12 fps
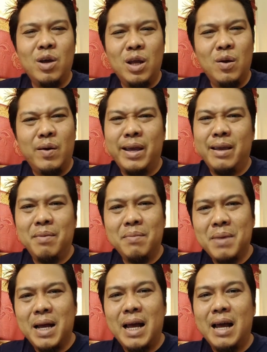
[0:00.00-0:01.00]
ร่อ
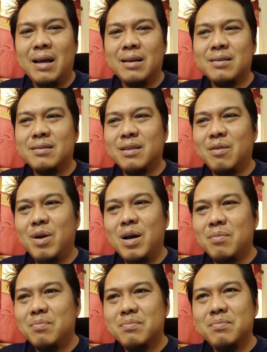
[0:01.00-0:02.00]
ยๆมาก ๆ แต่ว่า
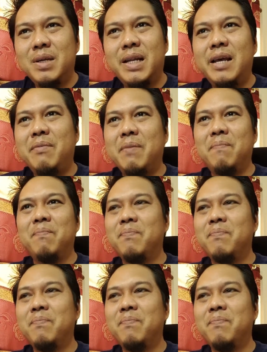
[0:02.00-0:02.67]
ไม่ได้แบบ